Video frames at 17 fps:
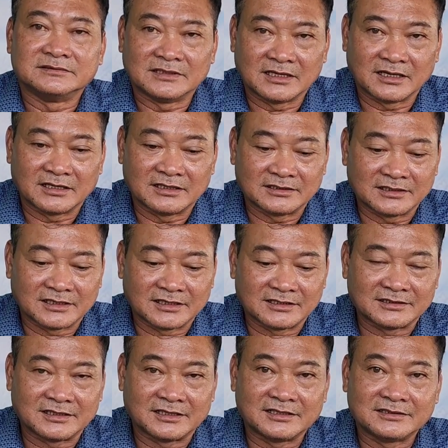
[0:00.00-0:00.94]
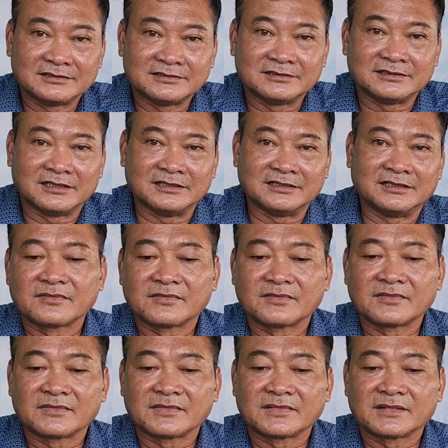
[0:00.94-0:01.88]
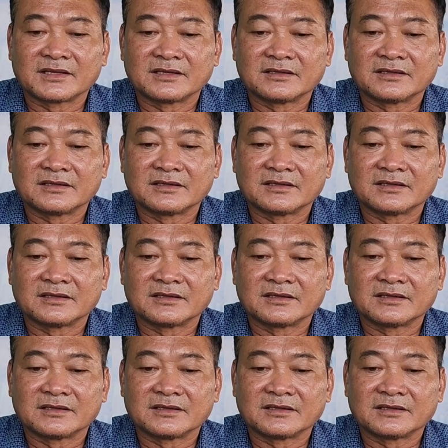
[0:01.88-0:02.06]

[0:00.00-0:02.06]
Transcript: Dạ dạ dạ. dạ. dạ. Ừ.